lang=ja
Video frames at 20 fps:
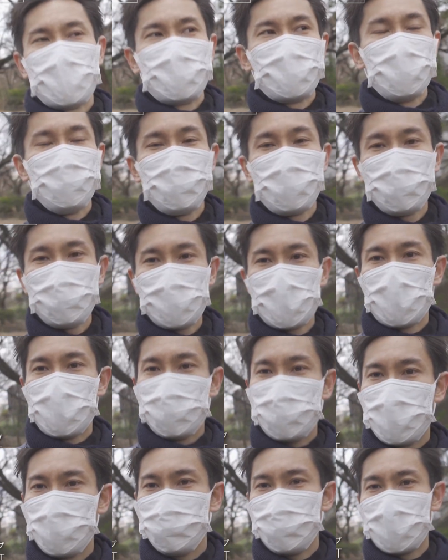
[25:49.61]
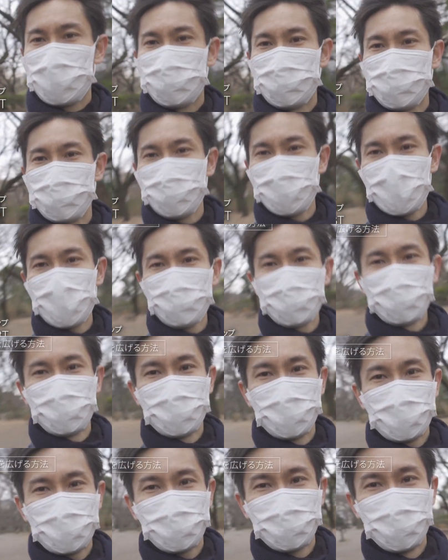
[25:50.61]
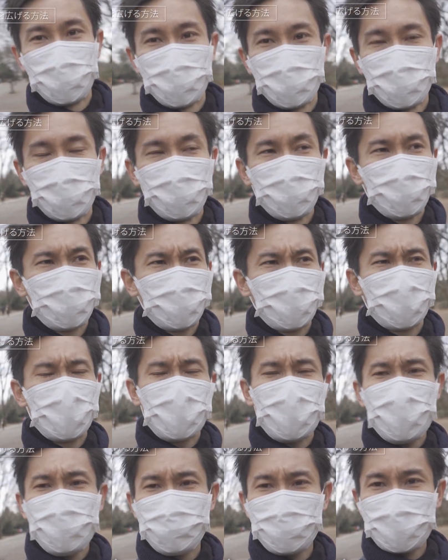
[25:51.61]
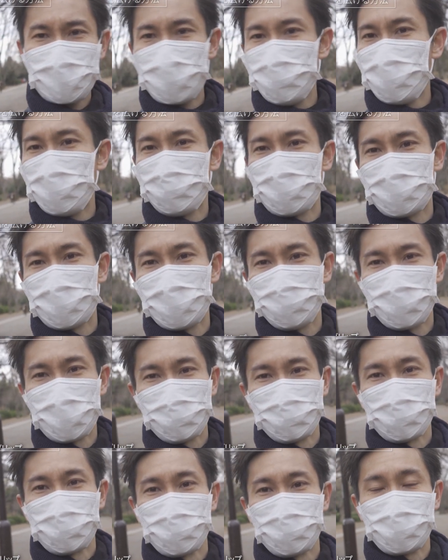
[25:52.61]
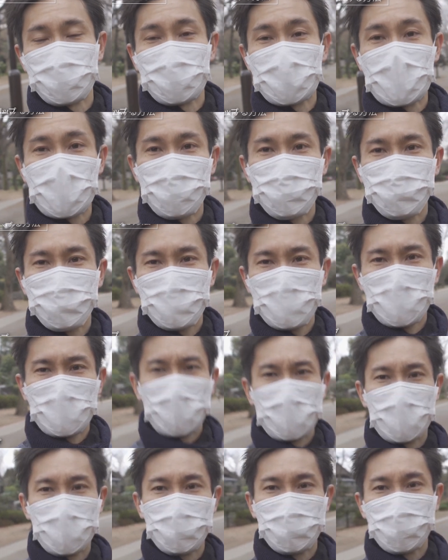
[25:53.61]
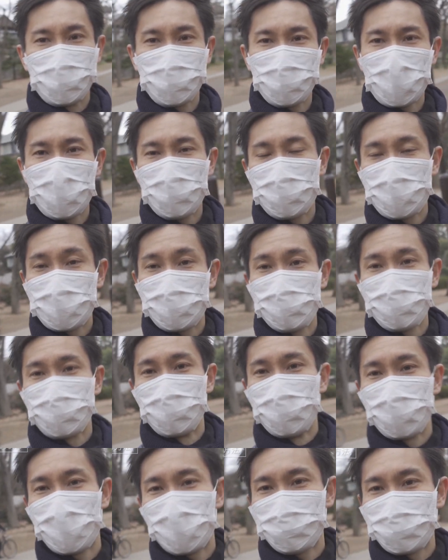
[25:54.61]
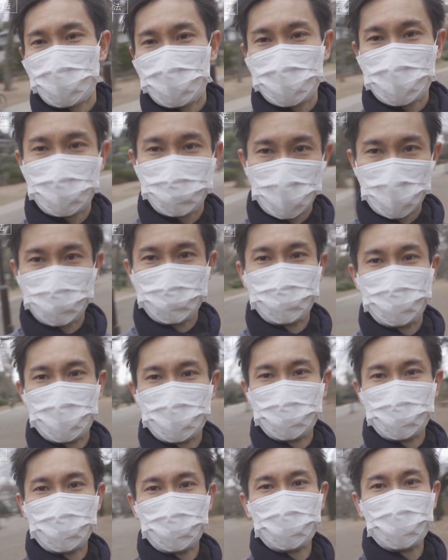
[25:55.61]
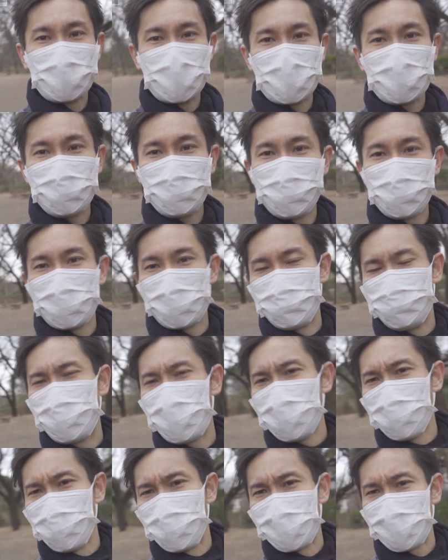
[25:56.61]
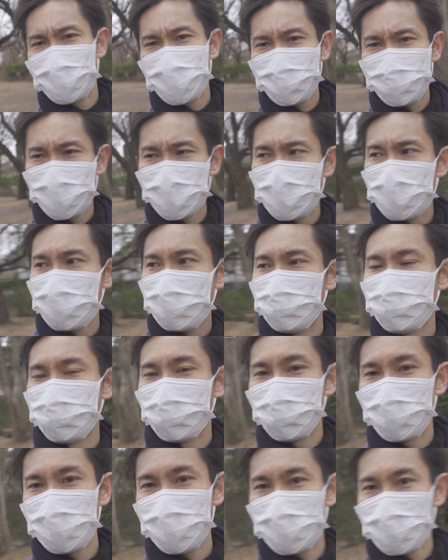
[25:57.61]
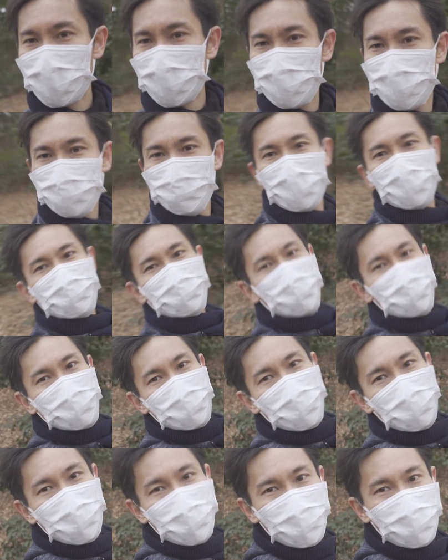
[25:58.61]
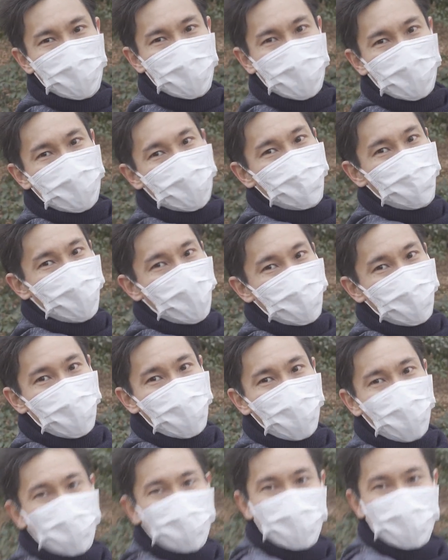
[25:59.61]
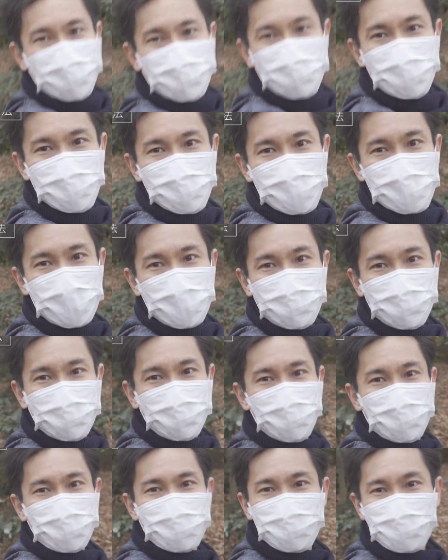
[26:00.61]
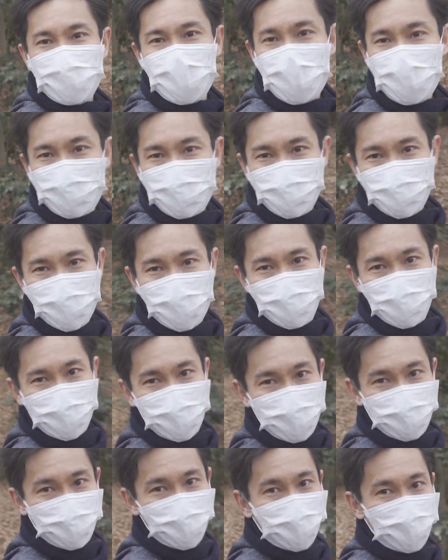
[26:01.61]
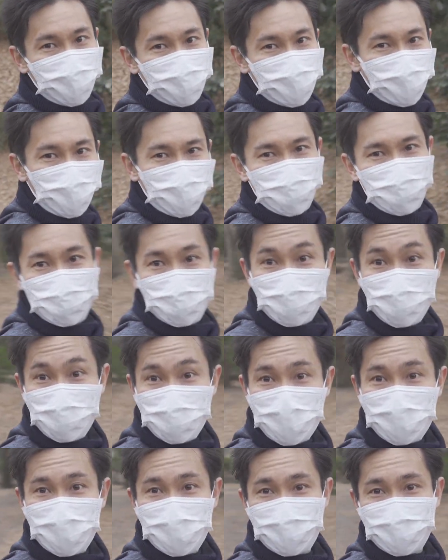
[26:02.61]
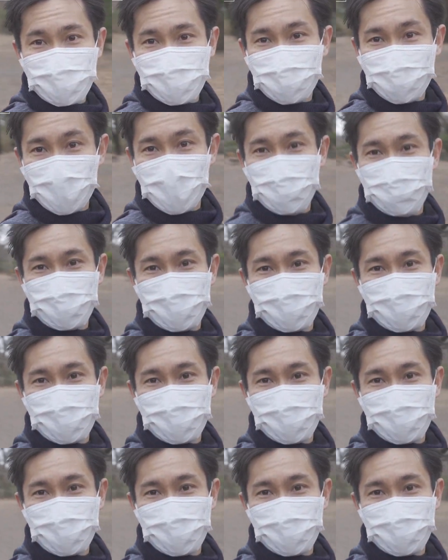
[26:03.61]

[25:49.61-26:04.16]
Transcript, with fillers: 手ブレ補正アクティブだとどうしてもこう画角が狭くなってしまうということで、僕の顔がすごく大きくなってしまうっていうところで、こう腕をめちゃくちゃ長く伸ばしてしまうと、ここまで頑張ればここまで伸びるんですけど、この結構頑張らないといけなくて、この状態でずっとキープ